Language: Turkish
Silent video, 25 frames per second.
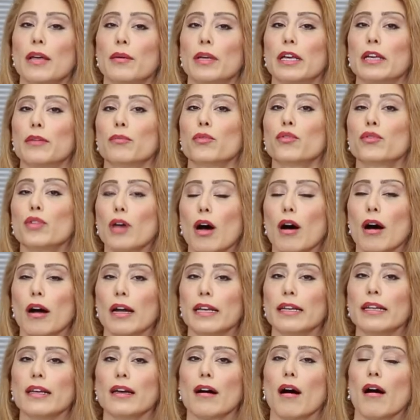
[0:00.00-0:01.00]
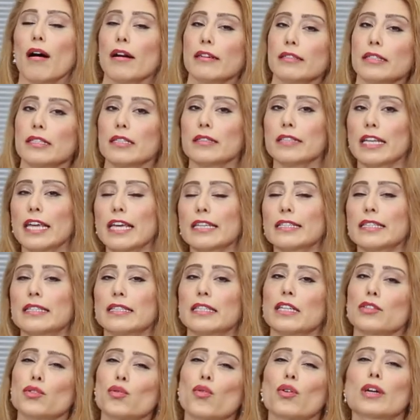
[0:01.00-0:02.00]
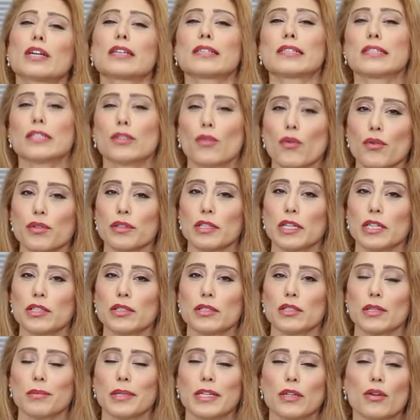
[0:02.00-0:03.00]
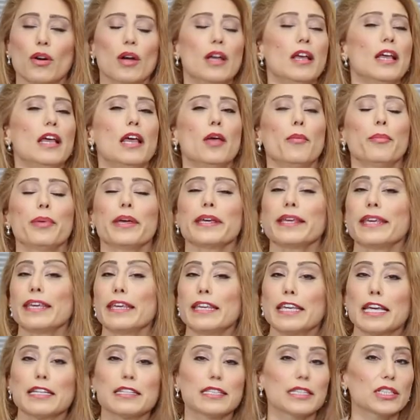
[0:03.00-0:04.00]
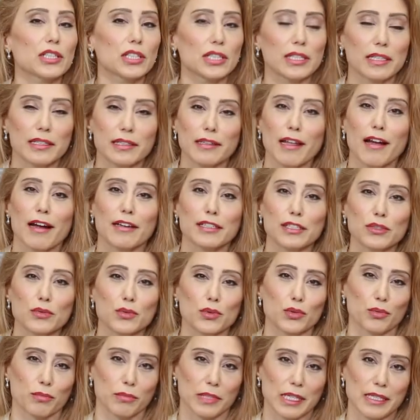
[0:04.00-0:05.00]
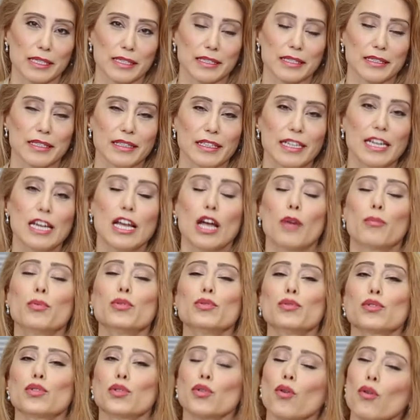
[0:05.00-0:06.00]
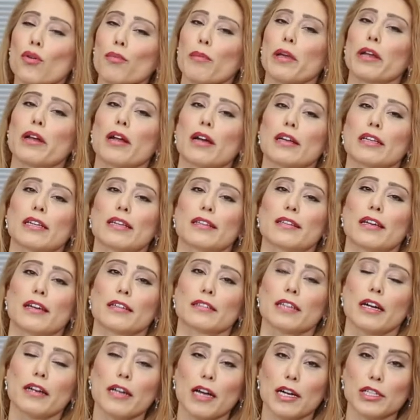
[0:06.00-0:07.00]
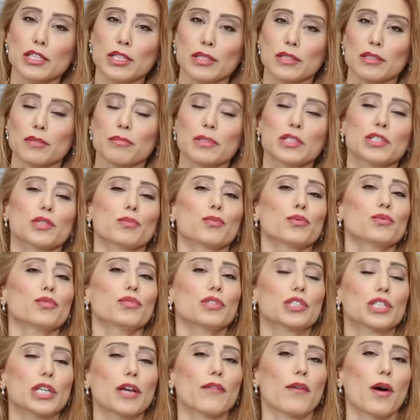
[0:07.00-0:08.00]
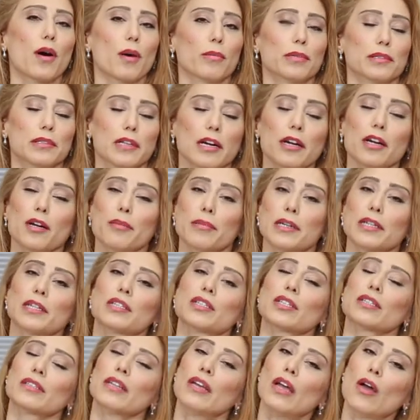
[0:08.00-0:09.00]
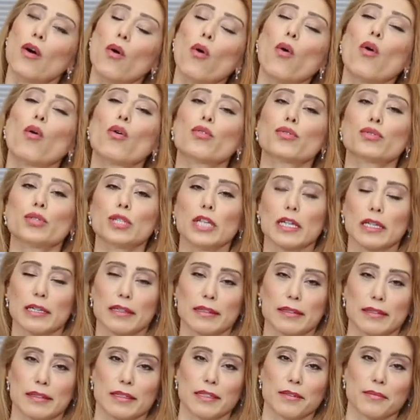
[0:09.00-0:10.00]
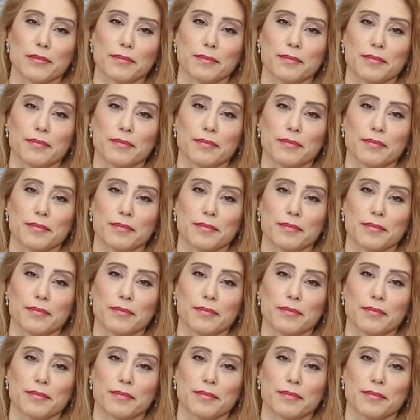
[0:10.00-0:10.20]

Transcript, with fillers: e, müdahale artı ya da eksiye çok hızlı yön değiştirebiliyor. Peki yetişkinlerde durum nasıl? Bunu çok merak eden araştırmacı bunun cevabını aramak için orduya gitti.